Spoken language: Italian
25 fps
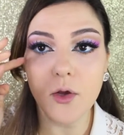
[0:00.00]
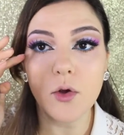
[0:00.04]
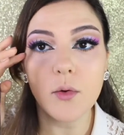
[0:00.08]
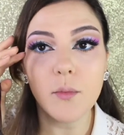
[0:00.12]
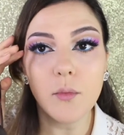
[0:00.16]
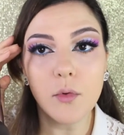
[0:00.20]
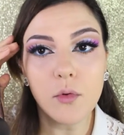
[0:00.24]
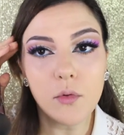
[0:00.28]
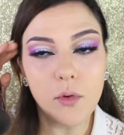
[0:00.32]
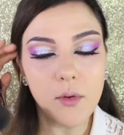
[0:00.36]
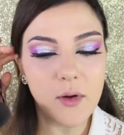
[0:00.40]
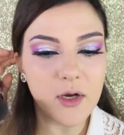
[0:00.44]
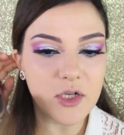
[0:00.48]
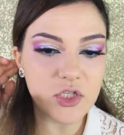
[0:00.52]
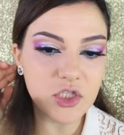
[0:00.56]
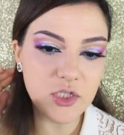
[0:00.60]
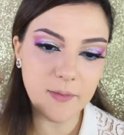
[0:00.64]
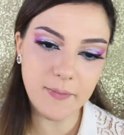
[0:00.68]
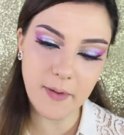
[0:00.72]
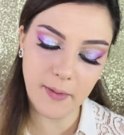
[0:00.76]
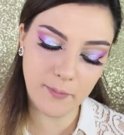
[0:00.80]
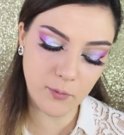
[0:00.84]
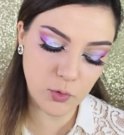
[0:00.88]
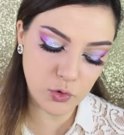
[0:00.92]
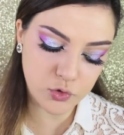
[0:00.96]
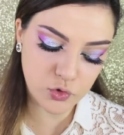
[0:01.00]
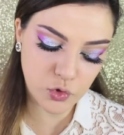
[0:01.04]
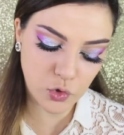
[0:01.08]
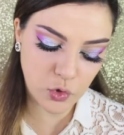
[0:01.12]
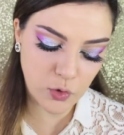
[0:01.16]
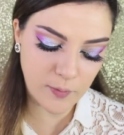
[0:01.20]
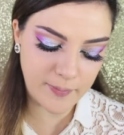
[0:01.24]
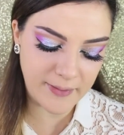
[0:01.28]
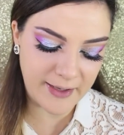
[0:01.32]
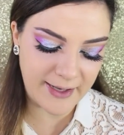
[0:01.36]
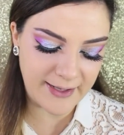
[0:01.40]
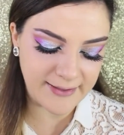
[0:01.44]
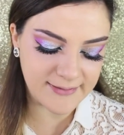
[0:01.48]
comunque è una cipria molto
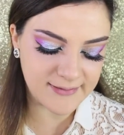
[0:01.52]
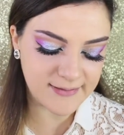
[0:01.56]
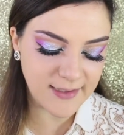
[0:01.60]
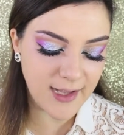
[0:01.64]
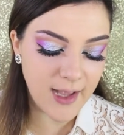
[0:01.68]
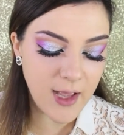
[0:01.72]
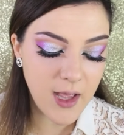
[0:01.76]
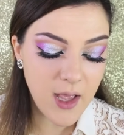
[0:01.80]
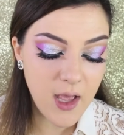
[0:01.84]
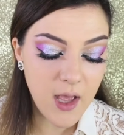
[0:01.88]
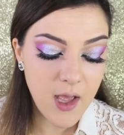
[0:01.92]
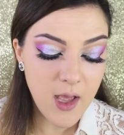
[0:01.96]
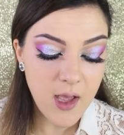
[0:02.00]
coprente